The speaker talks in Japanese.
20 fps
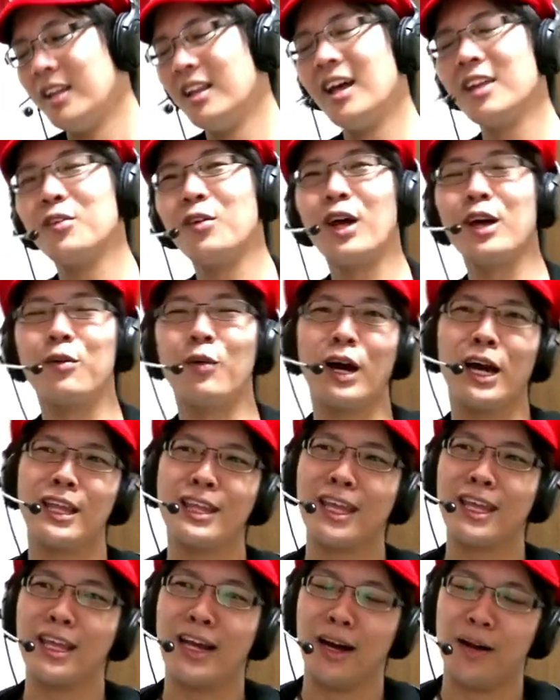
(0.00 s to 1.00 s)
なんとなく分
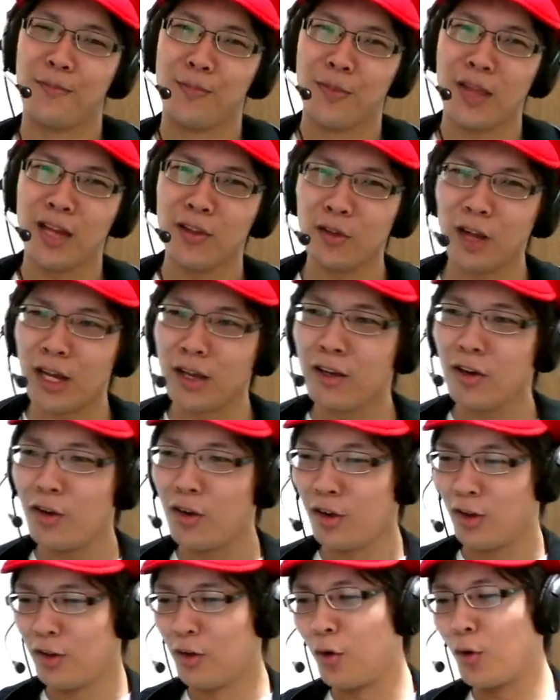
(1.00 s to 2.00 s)
かってきた。なんとな
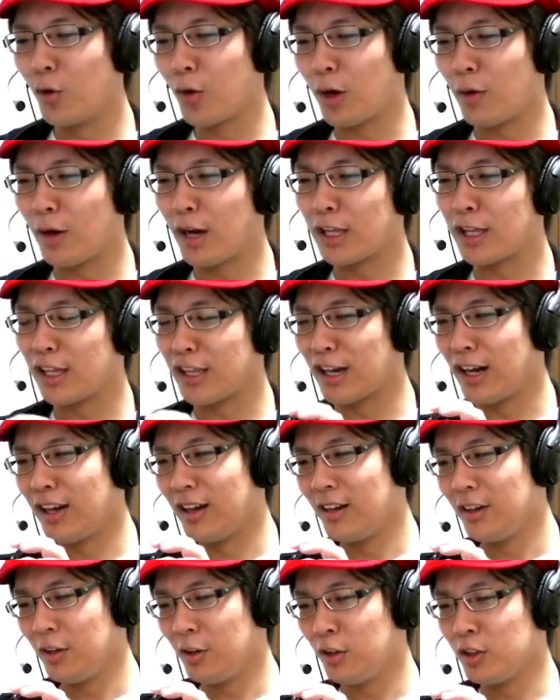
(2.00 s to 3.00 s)
く容量が分かってき
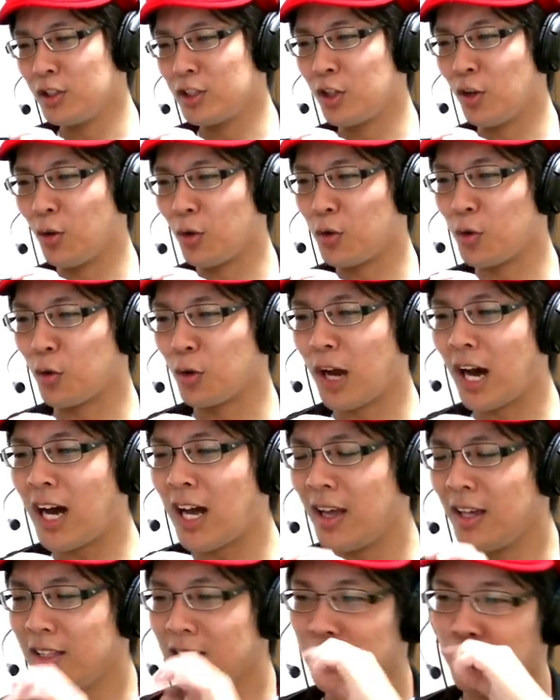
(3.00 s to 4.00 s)
た。よし、今日の特訓、
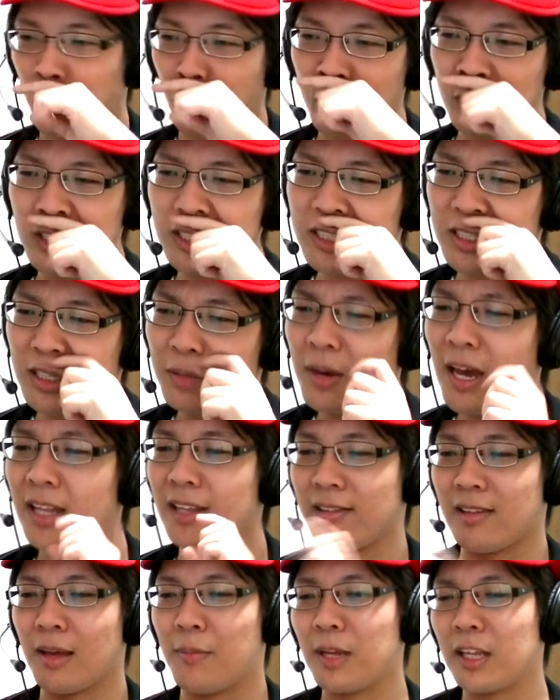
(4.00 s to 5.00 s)
あ、じゃあ特訓する
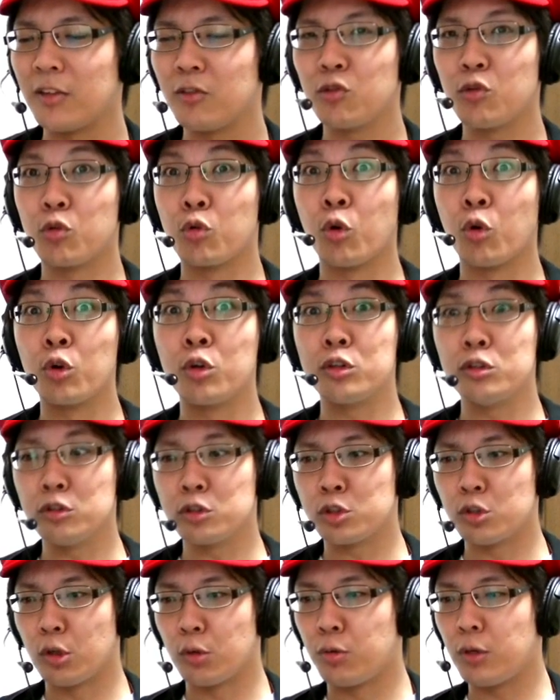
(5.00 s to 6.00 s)
前にさ、またちょっと特訓
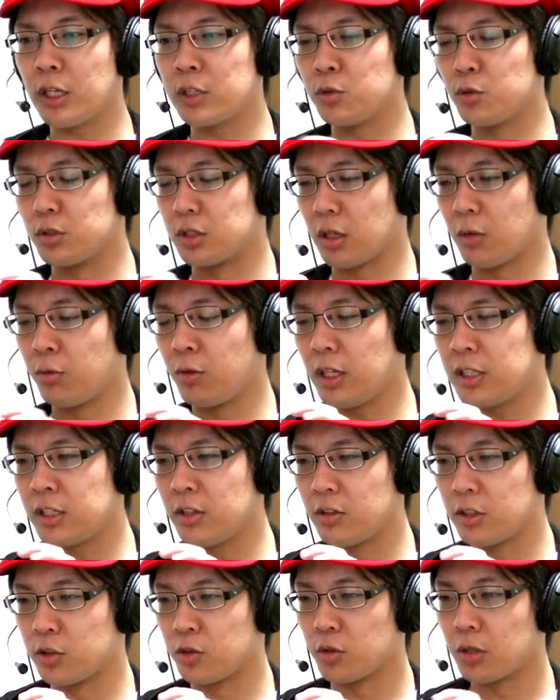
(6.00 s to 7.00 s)
の種類増やそうぜ。増や
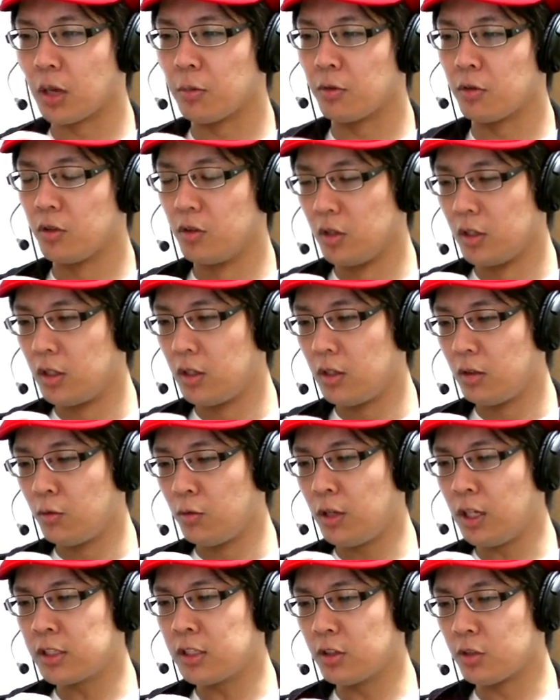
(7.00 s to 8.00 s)
せるでしょ、多分。
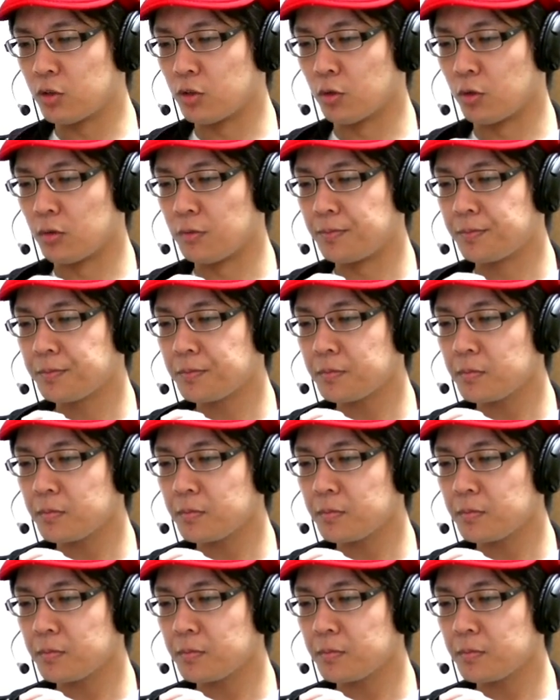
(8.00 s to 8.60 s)
増やせるでしょ。